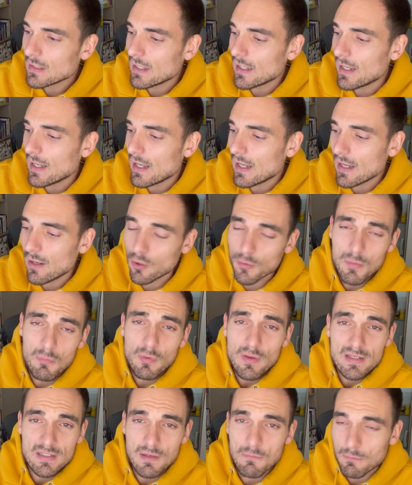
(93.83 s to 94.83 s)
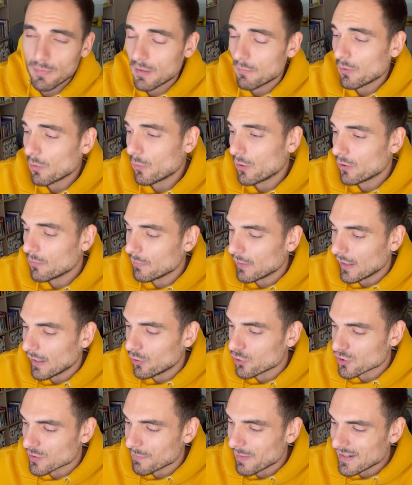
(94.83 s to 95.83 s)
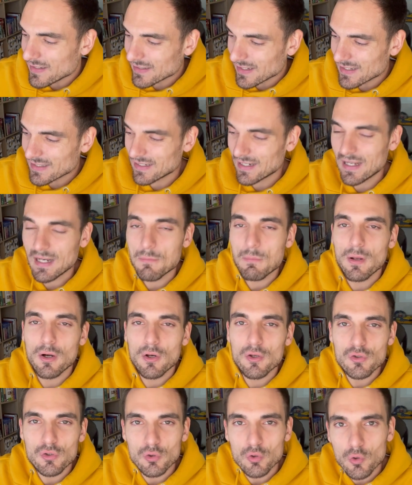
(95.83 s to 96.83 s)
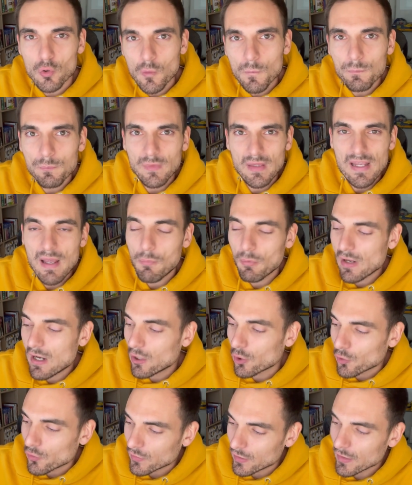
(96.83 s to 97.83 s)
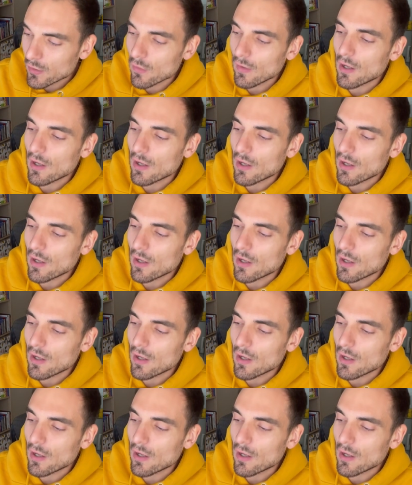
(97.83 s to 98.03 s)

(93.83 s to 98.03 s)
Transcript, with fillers: eh, lo mismo de siempre. Pero bueno, para que lo sepáis, que si queréis verlo en YouTube y apoyar el contenido,